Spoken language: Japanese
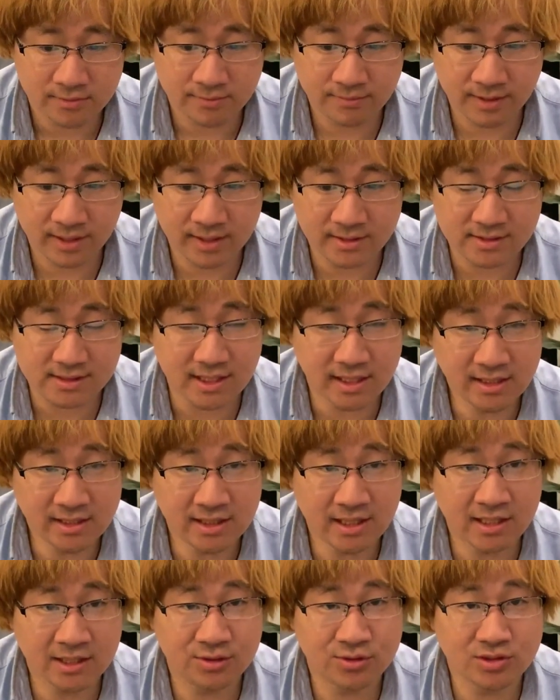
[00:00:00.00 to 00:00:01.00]
まあ、前
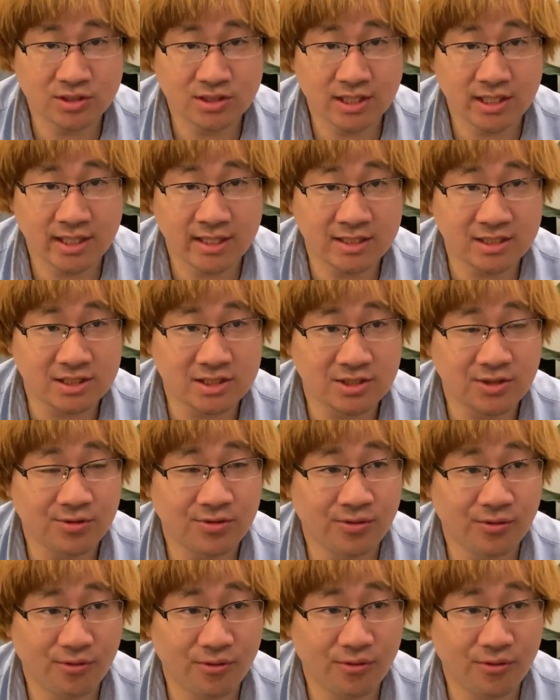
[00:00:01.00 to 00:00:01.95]
提として知って